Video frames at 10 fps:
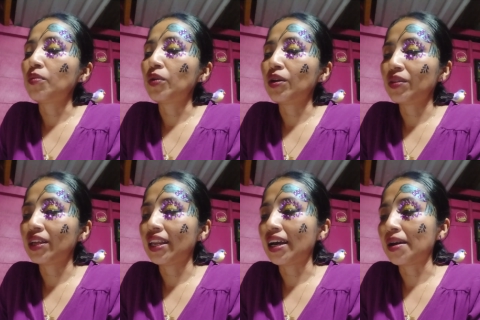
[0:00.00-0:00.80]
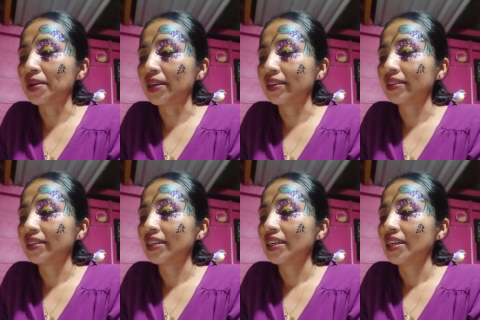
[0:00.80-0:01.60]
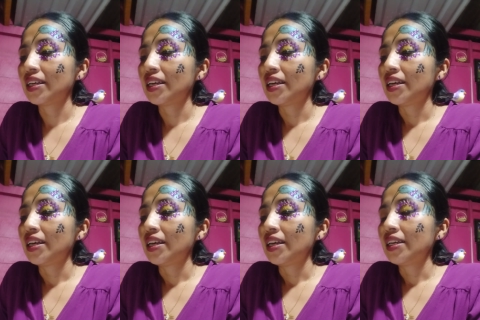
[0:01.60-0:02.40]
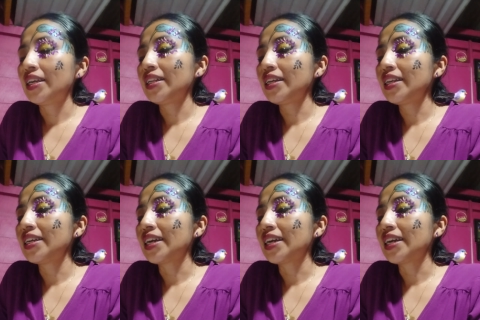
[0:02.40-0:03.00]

el vuelo del ave. ¿Quién